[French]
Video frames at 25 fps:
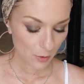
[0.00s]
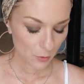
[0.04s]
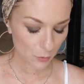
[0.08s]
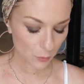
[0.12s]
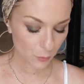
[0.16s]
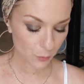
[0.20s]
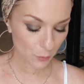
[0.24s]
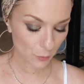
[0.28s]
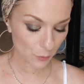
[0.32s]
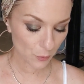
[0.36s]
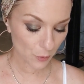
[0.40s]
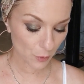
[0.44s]

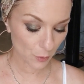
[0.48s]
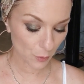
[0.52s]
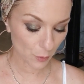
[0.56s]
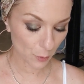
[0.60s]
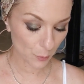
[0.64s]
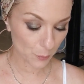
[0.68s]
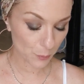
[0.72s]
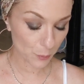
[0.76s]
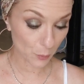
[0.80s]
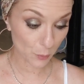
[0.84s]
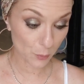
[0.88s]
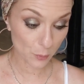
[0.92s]
Donc
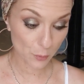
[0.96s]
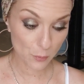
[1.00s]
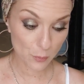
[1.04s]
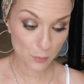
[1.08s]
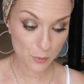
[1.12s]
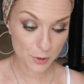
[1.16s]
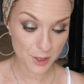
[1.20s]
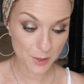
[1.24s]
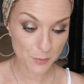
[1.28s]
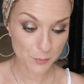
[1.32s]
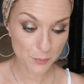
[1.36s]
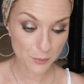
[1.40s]
euh, pour le
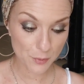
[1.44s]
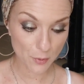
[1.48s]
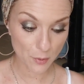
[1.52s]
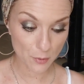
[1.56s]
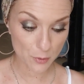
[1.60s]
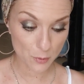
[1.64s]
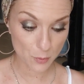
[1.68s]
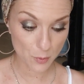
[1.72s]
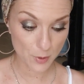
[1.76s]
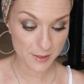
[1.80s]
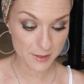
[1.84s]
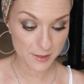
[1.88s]
coup, j'ai pu
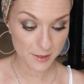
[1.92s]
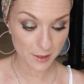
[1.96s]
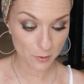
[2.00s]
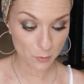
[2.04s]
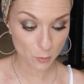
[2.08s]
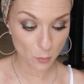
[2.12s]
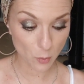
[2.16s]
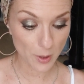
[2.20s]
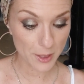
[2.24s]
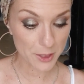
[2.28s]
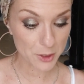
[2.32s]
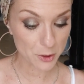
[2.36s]
en choisir
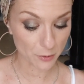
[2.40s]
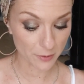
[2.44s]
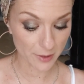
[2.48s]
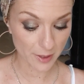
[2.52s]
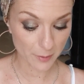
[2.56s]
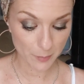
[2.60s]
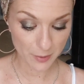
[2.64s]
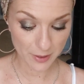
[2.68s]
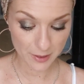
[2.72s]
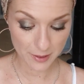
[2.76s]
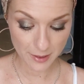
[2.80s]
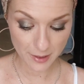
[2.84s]
3 et j'en
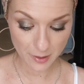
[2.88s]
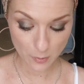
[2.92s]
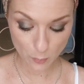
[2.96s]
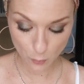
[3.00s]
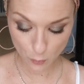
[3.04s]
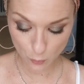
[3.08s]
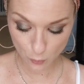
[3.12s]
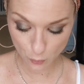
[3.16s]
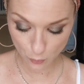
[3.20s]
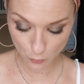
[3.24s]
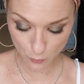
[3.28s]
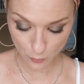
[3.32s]
ai payé
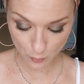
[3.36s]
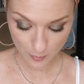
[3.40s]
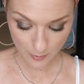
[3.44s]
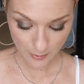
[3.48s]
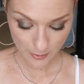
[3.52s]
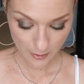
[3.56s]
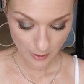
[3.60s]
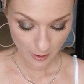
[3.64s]
que 2.